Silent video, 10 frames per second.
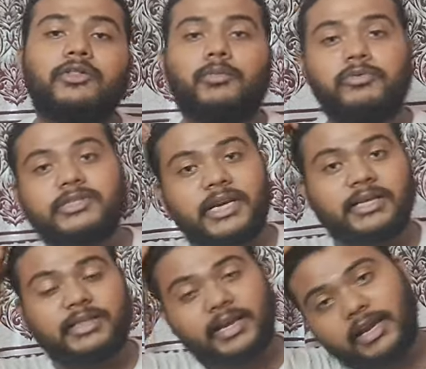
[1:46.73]
तो मुझे
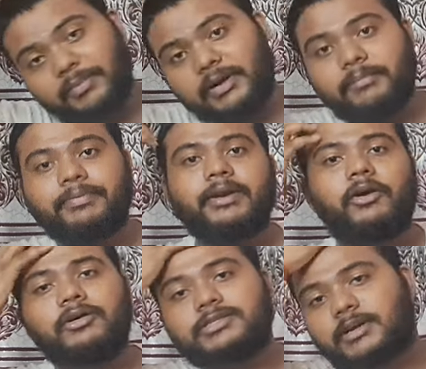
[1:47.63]
लगता है कि अभी कंपनी
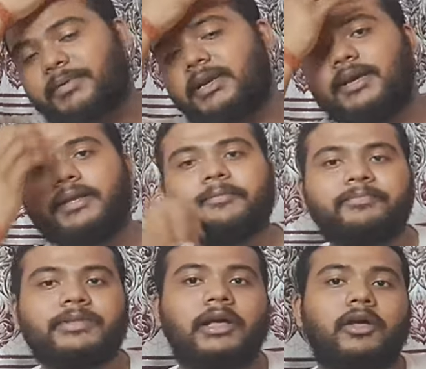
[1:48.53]
और समय लेगी
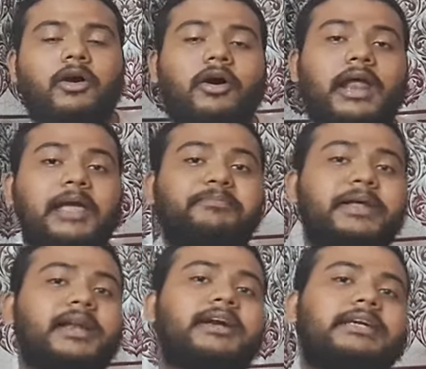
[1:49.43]
और
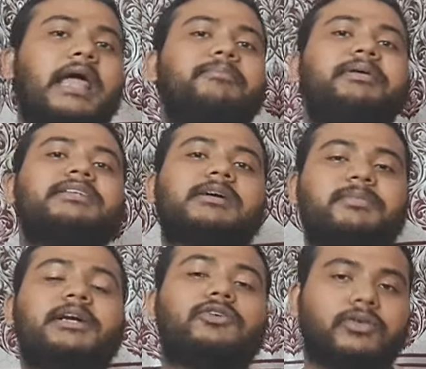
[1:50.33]
आईपीएल के टाइम पर इस
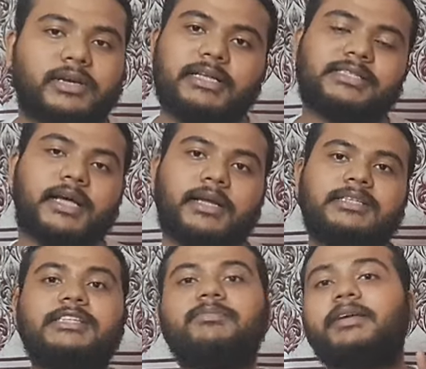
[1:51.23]
अपडेट को रिलीज करेगी
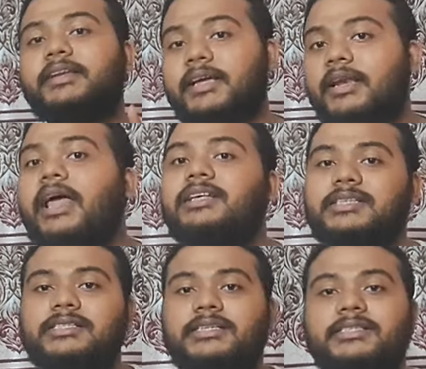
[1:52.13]
जिसमें रियल
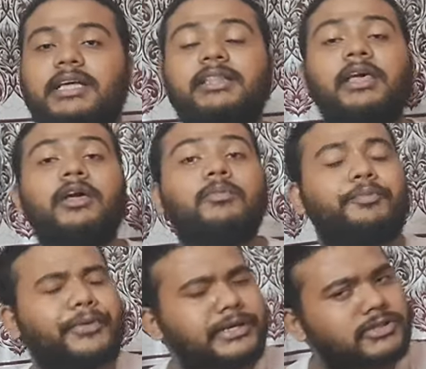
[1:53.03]
लाइसेंस के साथ
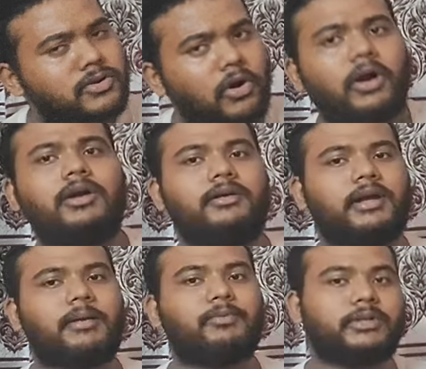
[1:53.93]
पूरी स्कॉड
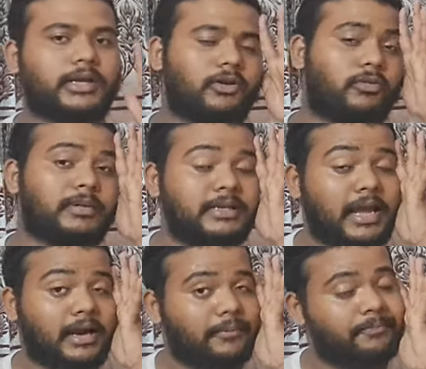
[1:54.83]
आपको देखने को मिल
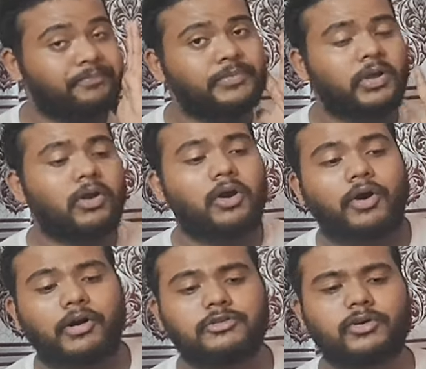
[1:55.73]
जाएगा
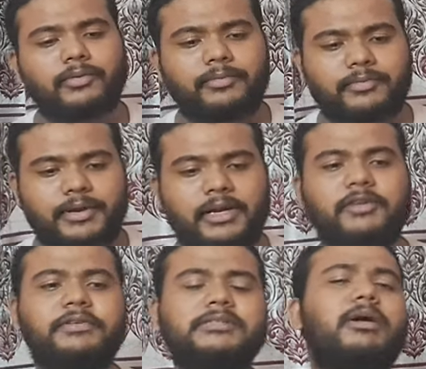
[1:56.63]
और जो
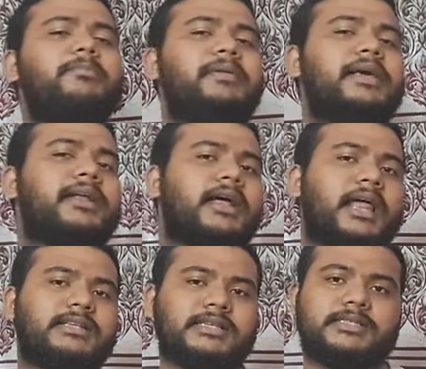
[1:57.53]
इंडिविजुअल प्लेयर का
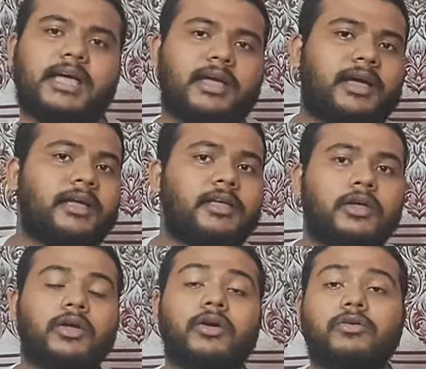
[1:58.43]
लाइसेंस आया है
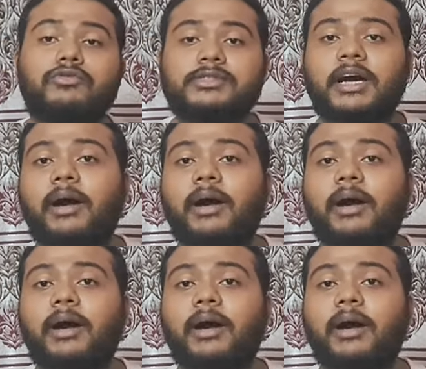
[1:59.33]
उसका